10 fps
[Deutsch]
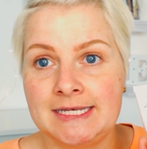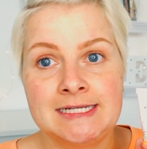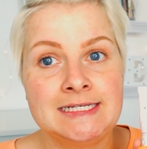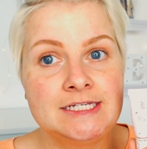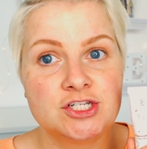
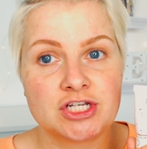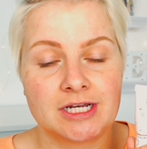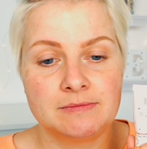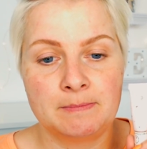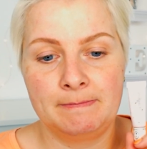
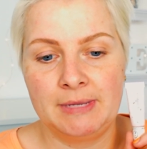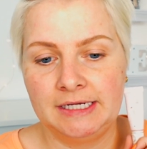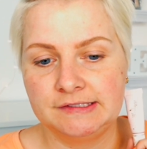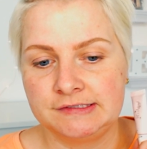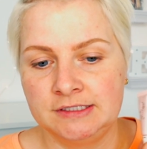Lidschatten
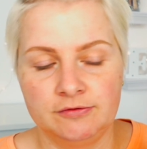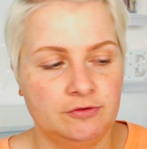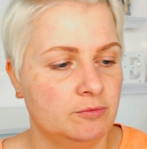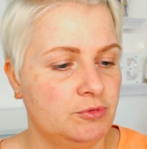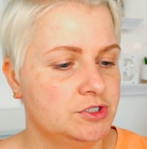Base hier
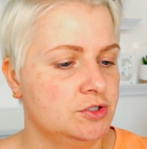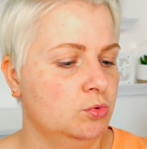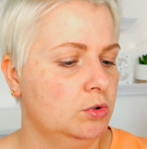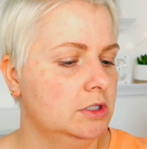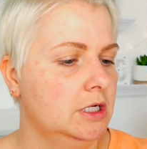von Pretty
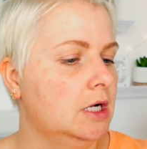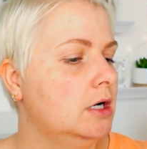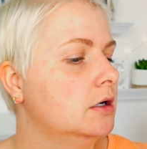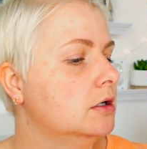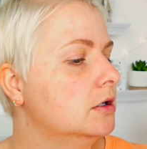Vulgar.